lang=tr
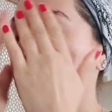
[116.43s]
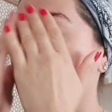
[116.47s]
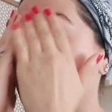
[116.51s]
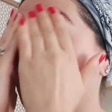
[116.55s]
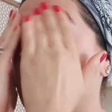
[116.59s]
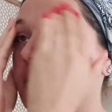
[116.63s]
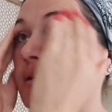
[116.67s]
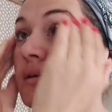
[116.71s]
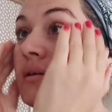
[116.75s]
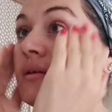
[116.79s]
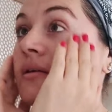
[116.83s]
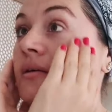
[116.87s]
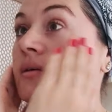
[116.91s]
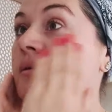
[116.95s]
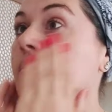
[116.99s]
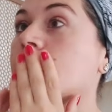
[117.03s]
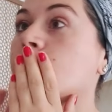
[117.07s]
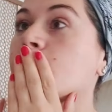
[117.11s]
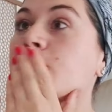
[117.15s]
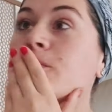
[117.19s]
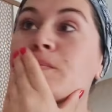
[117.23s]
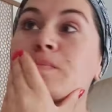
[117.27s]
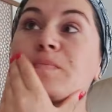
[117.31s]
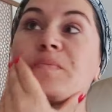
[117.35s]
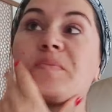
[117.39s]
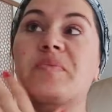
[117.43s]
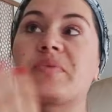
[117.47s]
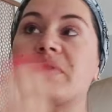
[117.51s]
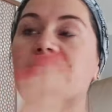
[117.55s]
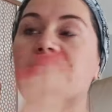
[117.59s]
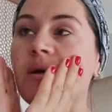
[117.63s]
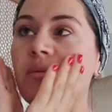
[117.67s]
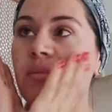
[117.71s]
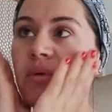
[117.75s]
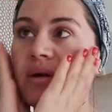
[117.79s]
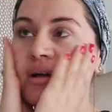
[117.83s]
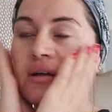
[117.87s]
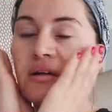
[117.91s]
Ee,
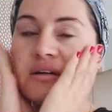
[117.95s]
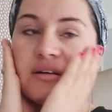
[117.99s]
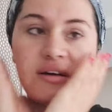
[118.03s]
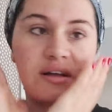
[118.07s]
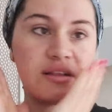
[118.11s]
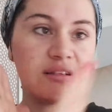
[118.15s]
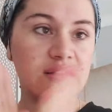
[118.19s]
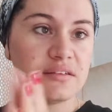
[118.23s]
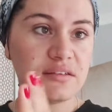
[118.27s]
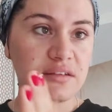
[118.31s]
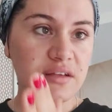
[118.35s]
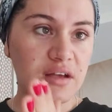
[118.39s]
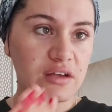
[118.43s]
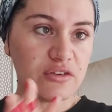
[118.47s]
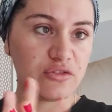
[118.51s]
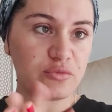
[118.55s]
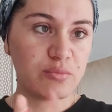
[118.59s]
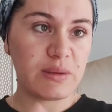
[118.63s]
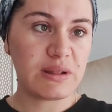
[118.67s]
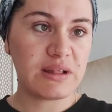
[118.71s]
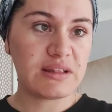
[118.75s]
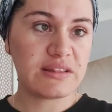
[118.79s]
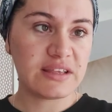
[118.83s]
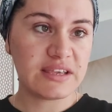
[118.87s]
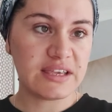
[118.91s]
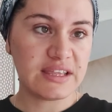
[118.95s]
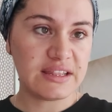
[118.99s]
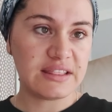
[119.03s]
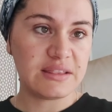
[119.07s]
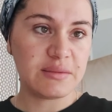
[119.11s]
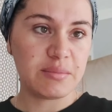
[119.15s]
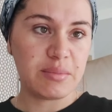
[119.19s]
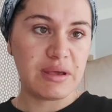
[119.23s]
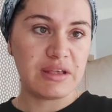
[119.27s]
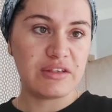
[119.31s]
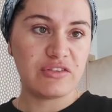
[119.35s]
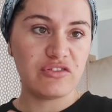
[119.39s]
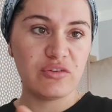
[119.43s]
ama kalın kaş bana da
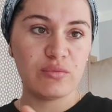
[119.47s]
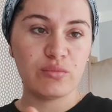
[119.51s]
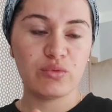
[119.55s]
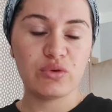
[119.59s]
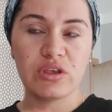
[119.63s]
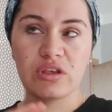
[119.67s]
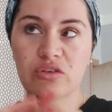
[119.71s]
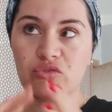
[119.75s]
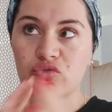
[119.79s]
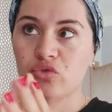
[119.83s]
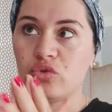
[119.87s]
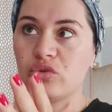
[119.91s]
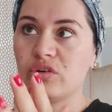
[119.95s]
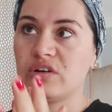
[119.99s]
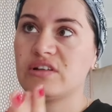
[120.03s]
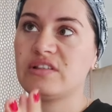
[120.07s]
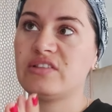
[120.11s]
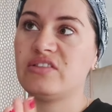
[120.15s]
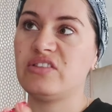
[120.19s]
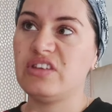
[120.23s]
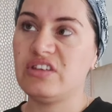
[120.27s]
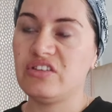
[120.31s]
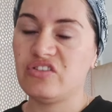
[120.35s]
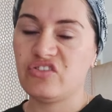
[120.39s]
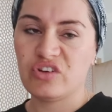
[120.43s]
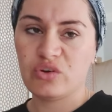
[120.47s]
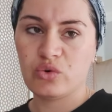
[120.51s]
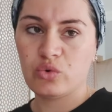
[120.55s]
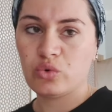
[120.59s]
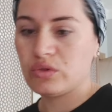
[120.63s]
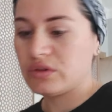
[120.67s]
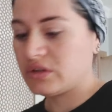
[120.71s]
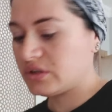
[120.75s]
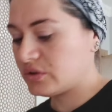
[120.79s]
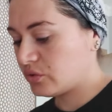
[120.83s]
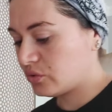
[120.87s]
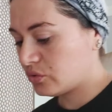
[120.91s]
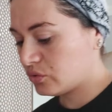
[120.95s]
gitti bence. Bu yaz çok ince
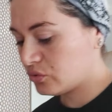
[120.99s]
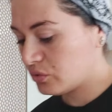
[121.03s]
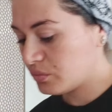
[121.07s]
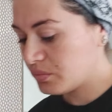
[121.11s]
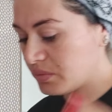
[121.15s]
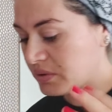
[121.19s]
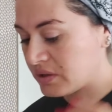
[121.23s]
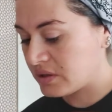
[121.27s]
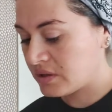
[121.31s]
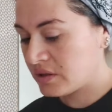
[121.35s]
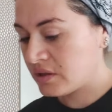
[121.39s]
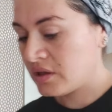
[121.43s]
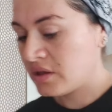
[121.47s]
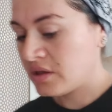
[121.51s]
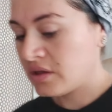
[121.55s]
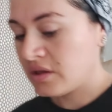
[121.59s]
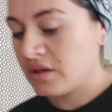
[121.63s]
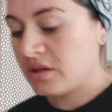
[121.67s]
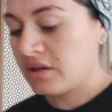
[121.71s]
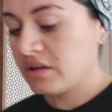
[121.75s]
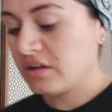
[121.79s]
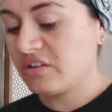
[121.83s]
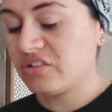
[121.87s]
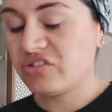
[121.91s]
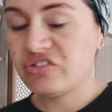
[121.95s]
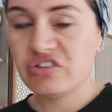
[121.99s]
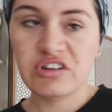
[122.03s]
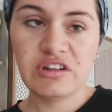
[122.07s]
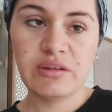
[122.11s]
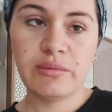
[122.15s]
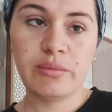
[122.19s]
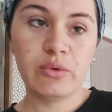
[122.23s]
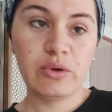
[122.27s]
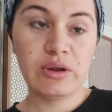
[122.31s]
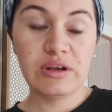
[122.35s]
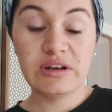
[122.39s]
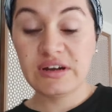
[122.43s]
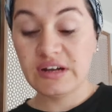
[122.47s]
kullanıyordum. Kışa
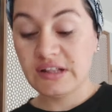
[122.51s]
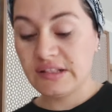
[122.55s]
da böyle